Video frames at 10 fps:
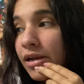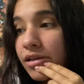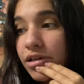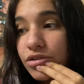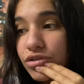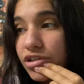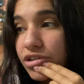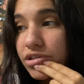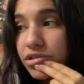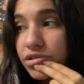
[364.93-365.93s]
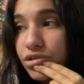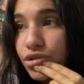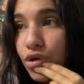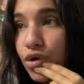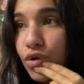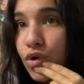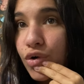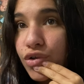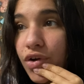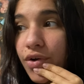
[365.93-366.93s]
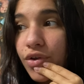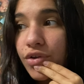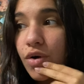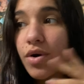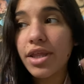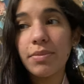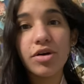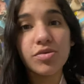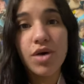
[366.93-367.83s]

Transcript: Entonces no logro saber dónde lo guardé, pero les voy a